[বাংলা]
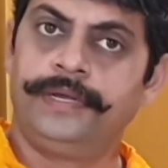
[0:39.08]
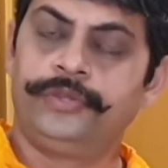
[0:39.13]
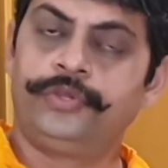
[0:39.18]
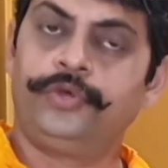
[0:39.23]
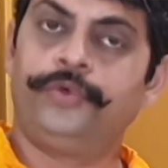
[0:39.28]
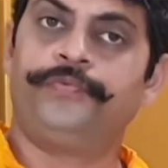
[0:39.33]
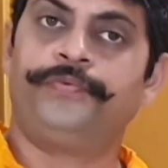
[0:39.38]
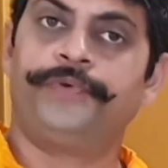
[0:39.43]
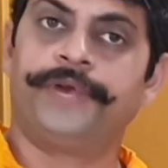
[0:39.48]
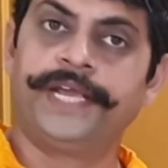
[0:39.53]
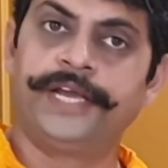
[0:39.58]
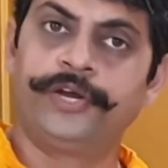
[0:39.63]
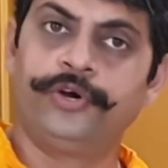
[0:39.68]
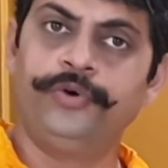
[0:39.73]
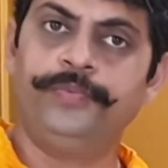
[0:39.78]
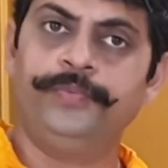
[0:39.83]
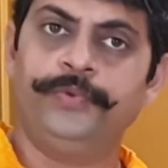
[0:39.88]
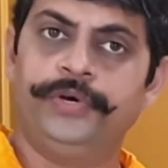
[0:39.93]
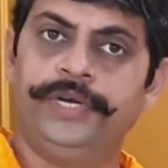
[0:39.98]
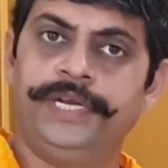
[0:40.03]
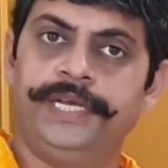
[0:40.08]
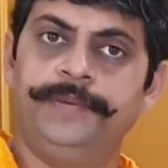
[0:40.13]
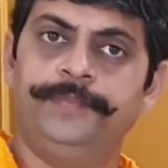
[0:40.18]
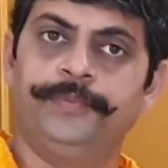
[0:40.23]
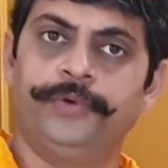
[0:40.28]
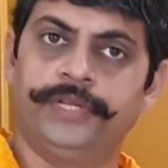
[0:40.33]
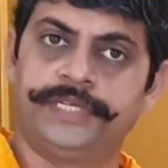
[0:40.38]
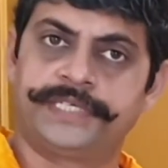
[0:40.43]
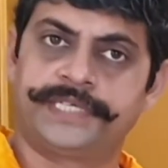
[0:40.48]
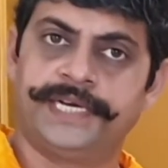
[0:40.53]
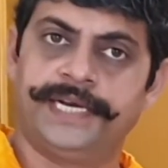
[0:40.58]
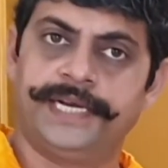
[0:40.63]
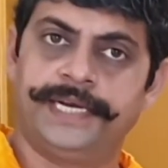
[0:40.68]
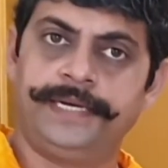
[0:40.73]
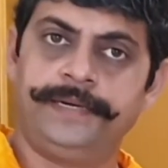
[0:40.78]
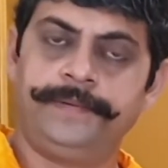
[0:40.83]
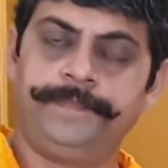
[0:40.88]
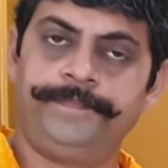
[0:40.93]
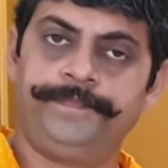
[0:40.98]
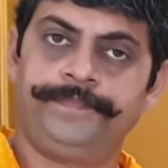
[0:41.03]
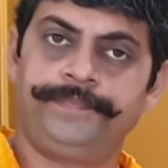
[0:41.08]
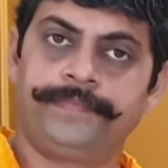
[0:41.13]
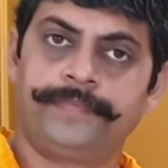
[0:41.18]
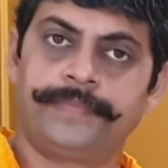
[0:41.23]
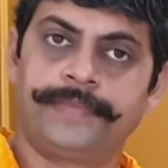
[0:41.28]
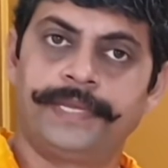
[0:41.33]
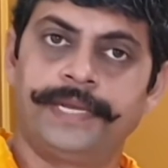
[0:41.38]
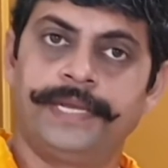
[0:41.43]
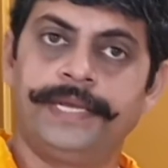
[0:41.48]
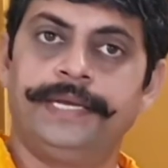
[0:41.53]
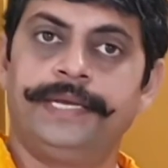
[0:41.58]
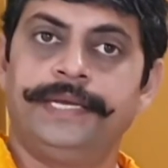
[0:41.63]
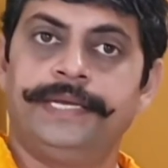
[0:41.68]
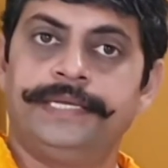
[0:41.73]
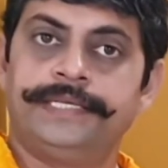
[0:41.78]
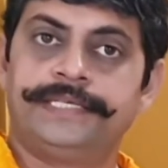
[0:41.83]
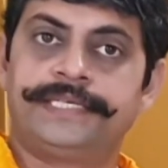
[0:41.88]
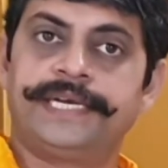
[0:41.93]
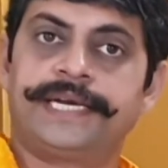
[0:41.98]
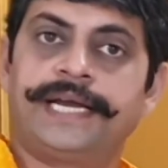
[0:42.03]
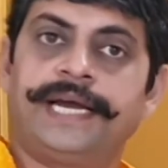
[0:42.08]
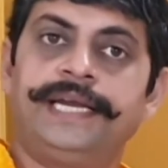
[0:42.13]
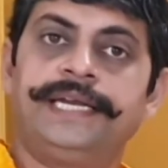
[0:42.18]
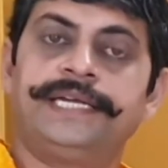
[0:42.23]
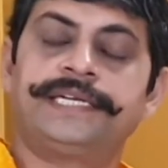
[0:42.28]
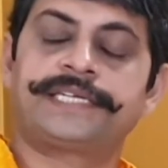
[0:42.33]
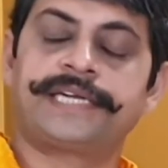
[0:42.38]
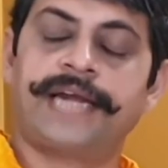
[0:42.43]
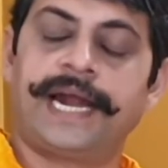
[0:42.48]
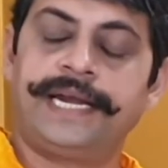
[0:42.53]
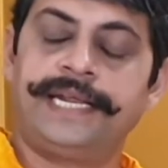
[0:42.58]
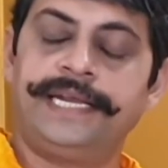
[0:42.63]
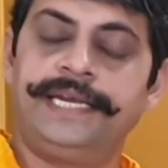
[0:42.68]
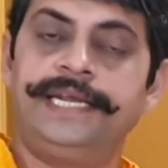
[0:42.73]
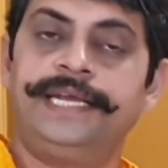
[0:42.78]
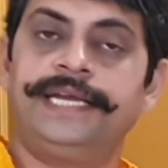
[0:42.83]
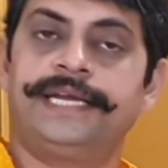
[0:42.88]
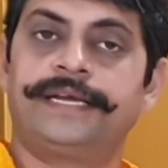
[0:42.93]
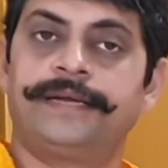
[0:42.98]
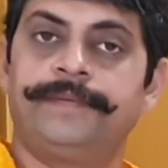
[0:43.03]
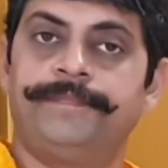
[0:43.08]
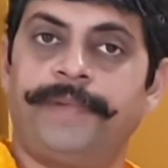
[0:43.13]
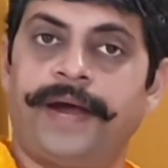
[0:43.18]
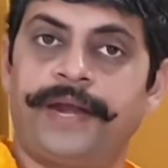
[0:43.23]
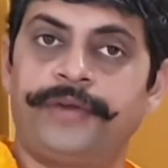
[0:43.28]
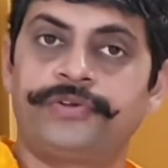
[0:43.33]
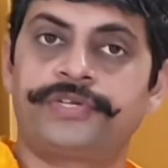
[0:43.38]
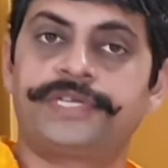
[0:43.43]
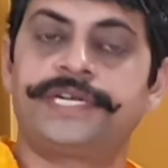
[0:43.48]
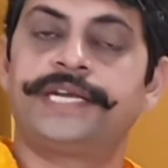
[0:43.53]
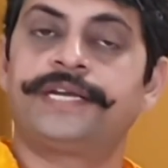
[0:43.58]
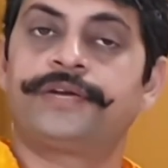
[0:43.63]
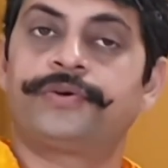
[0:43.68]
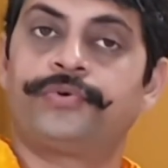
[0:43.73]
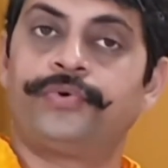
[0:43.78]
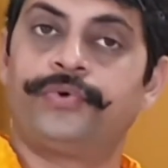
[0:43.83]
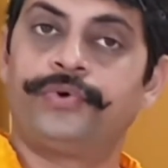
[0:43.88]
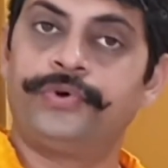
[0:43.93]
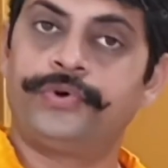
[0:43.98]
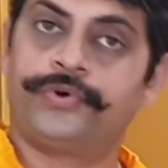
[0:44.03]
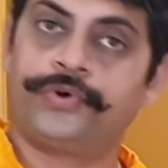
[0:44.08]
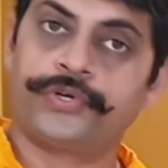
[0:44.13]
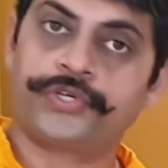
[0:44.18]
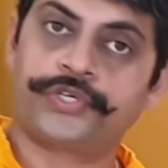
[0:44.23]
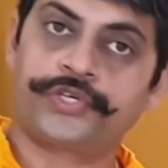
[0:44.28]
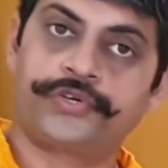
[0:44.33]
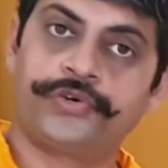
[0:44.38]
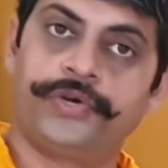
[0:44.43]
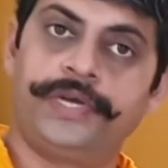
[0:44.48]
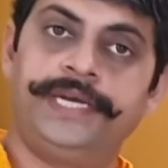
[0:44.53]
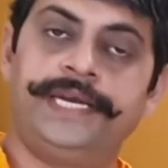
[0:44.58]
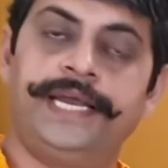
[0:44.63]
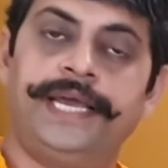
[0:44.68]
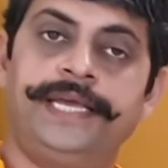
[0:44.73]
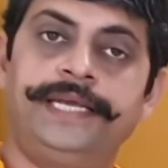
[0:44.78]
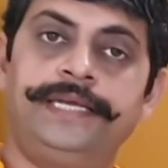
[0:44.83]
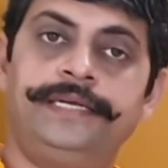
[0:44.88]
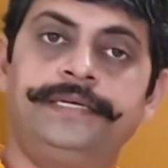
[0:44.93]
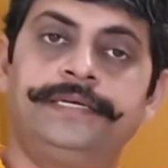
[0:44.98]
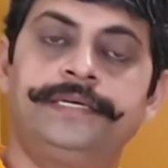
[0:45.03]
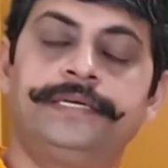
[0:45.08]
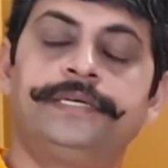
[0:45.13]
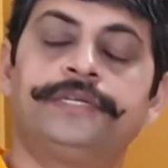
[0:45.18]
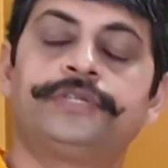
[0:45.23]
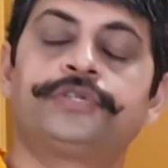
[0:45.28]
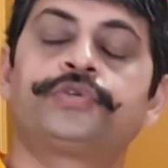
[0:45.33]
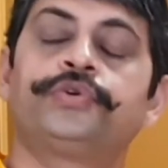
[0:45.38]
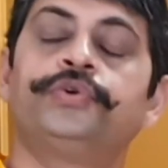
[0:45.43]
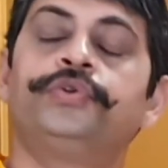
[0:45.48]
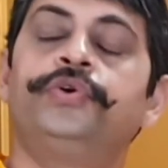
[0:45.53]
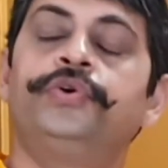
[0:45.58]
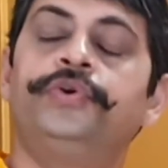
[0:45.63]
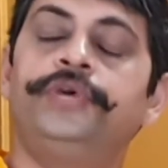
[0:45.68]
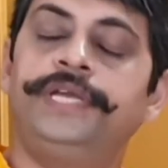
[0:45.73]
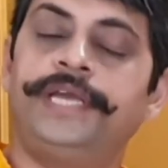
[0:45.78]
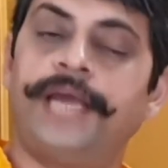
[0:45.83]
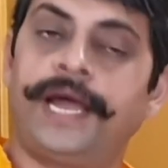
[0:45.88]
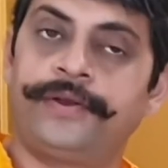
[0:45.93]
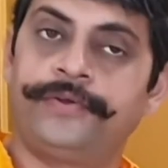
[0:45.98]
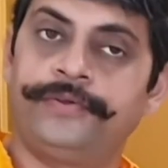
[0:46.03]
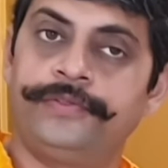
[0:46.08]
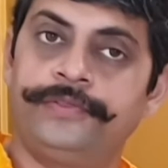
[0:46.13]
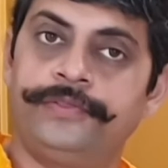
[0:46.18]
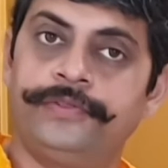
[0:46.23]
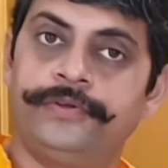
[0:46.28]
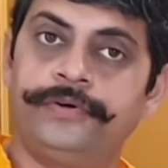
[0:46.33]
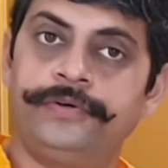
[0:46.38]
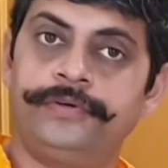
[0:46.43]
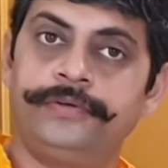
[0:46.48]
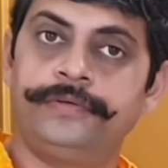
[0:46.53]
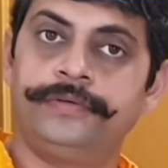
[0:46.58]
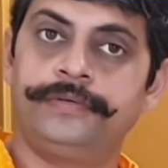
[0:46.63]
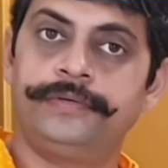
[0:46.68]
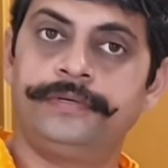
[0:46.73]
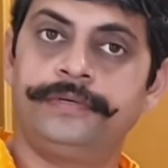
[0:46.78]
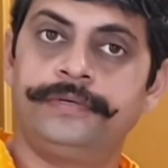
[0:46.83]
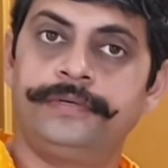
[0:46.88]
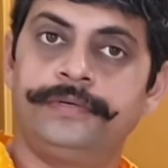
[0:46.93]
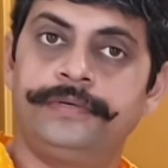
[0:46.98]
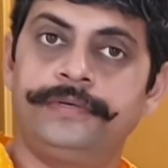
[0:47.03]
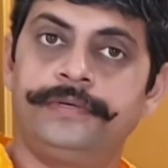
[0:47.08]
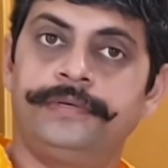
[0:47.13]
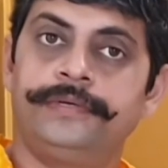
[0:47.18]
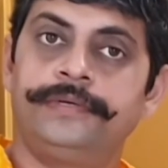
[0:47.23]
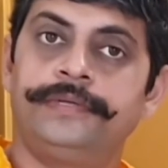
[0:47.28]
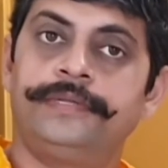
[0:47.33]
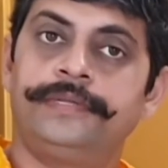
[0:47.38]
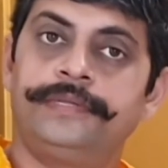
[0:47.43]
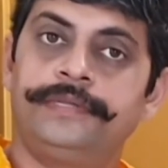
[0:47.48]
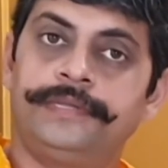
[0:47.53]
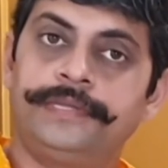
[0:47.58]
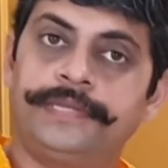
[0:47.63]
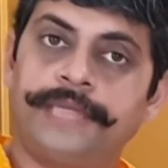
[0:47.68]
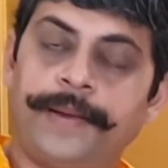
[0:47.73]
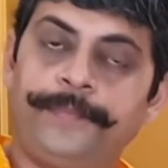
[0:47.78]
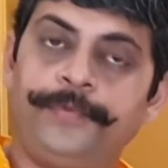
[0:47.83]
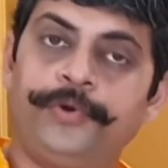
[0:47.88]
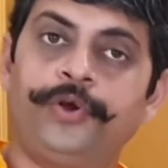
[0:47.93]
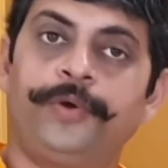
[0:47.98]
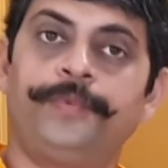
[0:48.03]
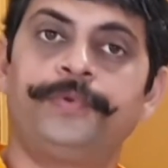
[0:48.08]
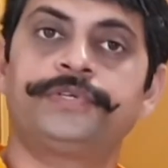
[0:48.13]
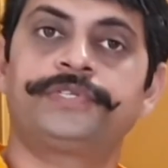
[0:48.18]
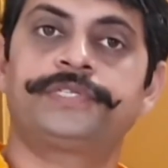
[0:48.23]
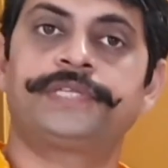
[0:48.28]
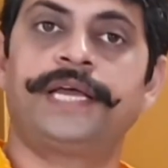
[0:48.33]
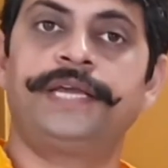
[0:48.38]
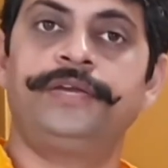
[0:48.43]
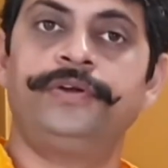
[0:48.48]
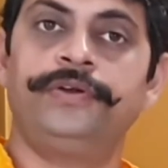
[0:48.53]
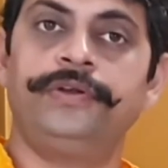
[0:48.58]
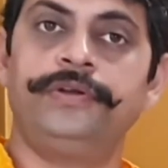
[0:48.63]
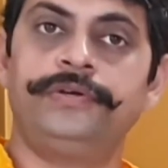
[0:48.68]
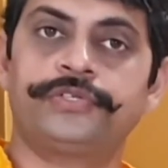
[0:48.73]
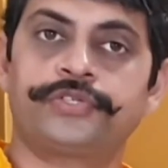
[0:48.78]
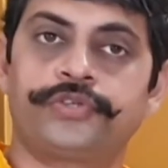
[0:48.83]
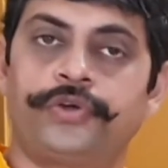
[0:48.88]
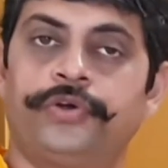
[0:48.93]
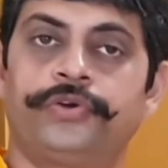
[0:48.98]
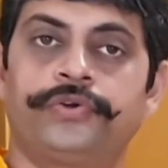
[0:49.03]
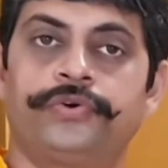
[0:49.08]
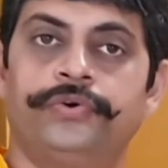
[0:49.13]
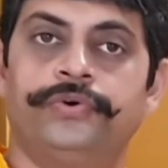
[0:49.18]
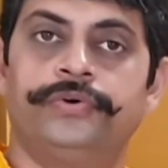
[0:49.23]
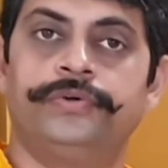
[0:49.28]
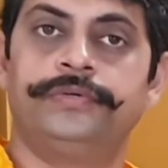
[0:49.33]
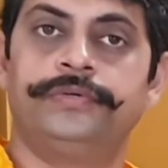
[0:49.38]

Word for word: তো ভৃগুমণি বলছেন যেখানে শারীরিক মানসিক কোনো কষ্টই নেই শুধুই আনন্দ তেমন অবস্থাই হলো স্বর্গ